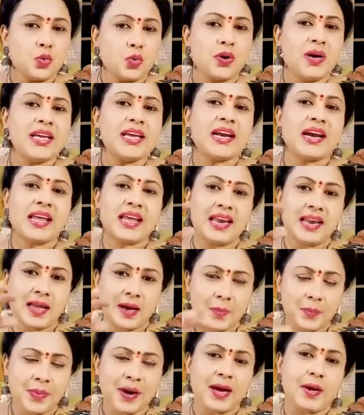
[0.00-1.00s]
உருளிகளை
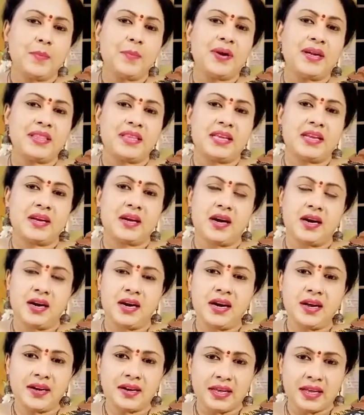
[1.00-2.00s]
எல்லாம்
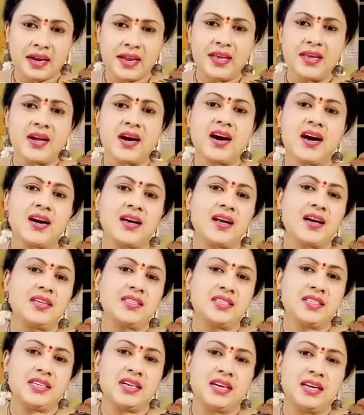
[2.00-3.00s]
பயன்படுத்தியிருக்காங்க நிறைய
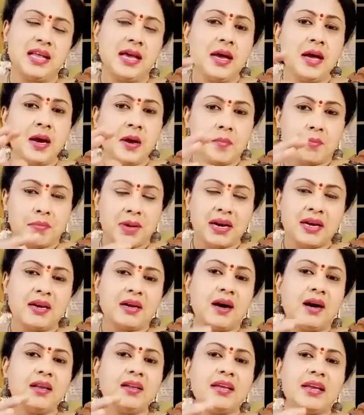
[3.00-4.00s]
ஆராய்ச்சிகளில்
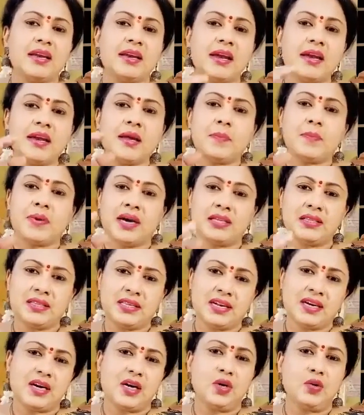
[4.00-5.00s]
மண்ணால் என்னென்ன
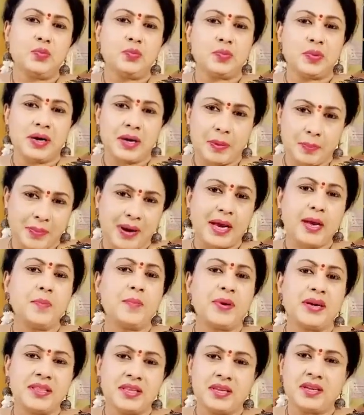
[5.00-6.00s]
பாத்திரங்கள் ப
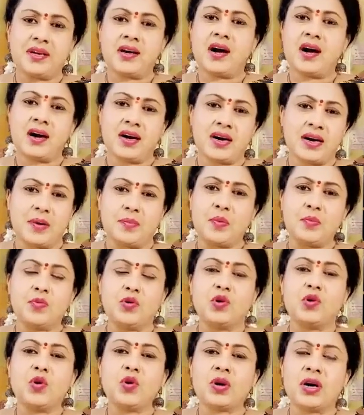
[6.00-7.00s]
பயன்படுத்தியிருக்காங்க நம்ம
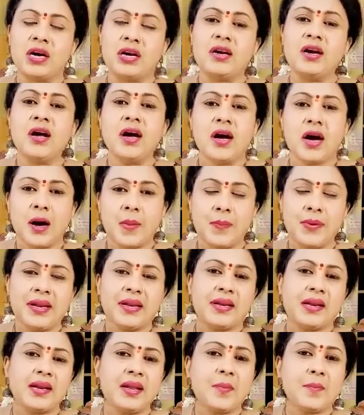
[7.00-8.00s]
முன்னோர்கள்
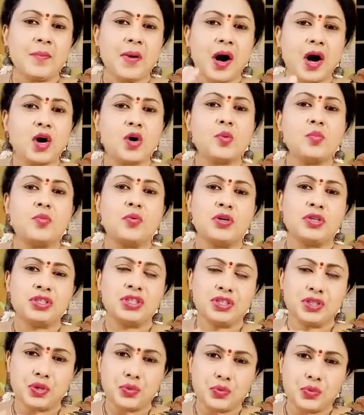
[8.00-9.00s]
அப்படின்னு எல்லாம் பார்க்கும்
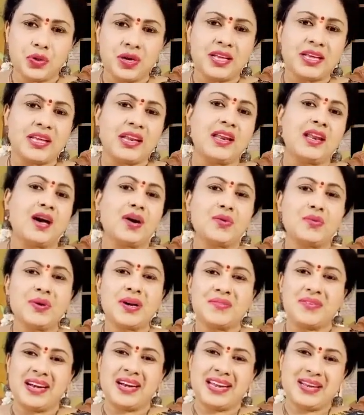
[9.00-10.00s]
பொழுது இந்த உருளியெல்லாம்
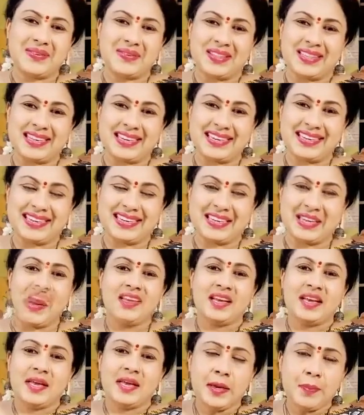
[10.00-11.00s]
கூட வெளியில் வந்திருக்கு
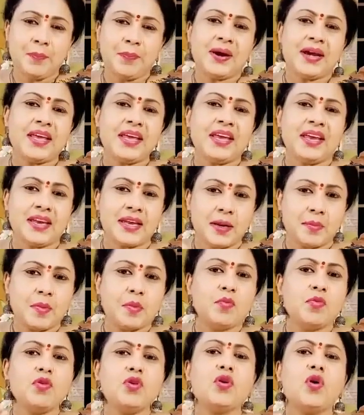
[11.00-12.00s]
இப்படி
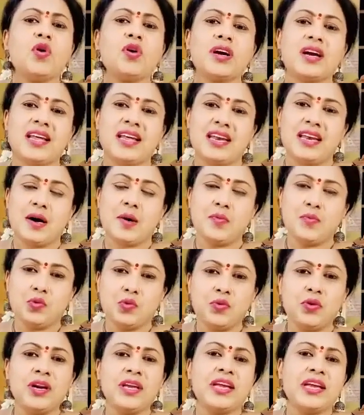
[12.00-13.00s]
நம்ம முன்னோர்கள் எல்லாம்
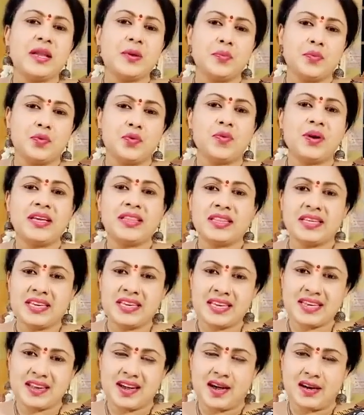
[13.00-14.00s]
உருளியில் பூ
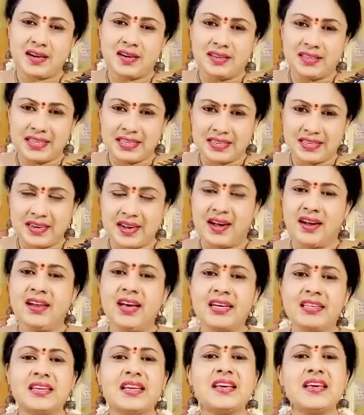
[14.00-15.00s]
வைத்திருக்கிறார்கள்
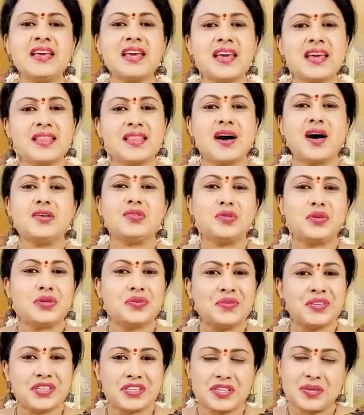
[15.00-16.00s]
என்றால் அதில் ஏதாவது
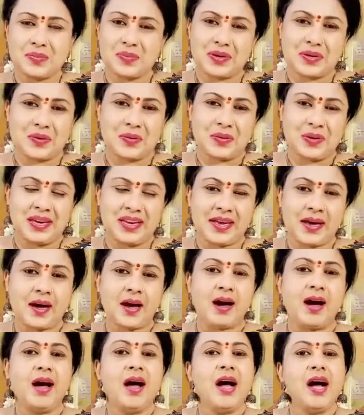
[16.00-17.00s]
ஒரு விஷயம் இருக்கும்
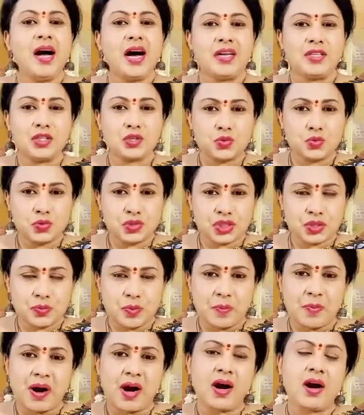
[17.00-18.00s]
இல்லையா அது
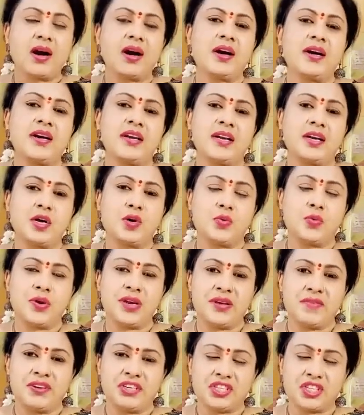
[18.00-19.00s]
சூட்சமமாக
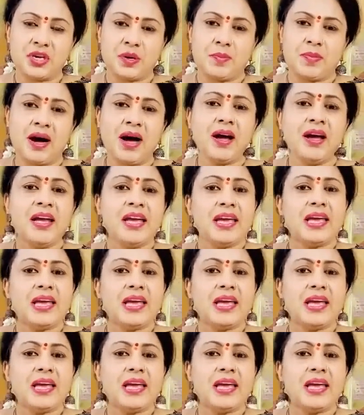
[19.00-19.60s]
இருக்கக்கூடிய விஷயமா